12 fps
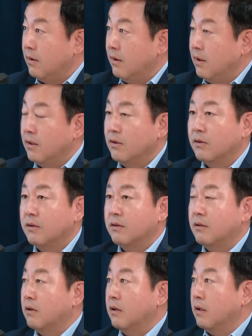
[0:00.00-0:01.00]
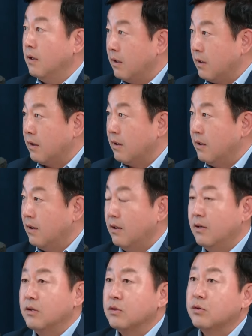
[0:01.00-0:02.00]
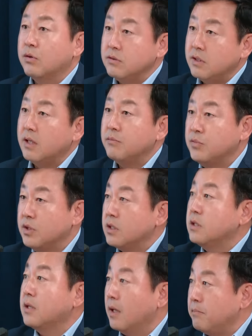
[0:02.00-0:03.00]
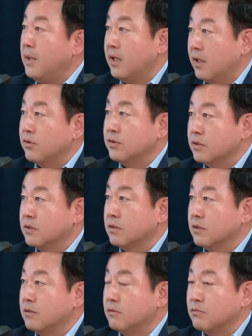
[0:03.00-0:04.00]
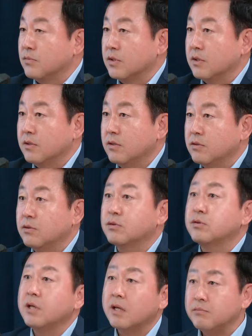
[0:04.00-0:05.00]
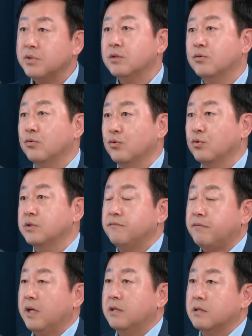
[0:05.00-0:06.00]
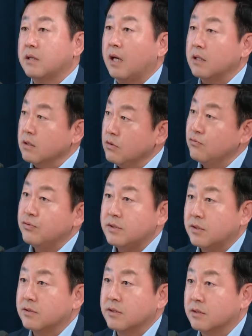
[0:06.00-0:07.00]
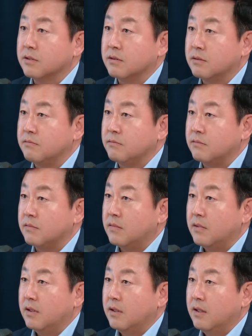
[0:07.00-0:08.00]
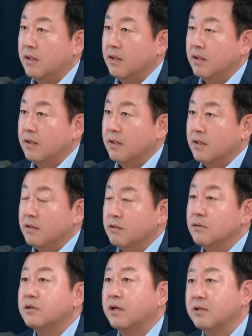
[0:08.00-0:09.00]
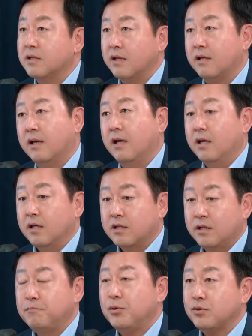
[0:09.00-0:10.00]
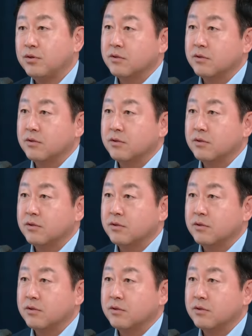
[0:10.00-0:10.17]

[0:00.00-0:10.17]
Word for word: 망한 거네. 네. 예. 예. 음. 그런 사람들이 있단 말이에요 예, 지금. 예, 예, 그, 그, 사람들이 또 녹취 파일을 다 들고 있어 지금. 음. 와. 그러니까 이게 기표서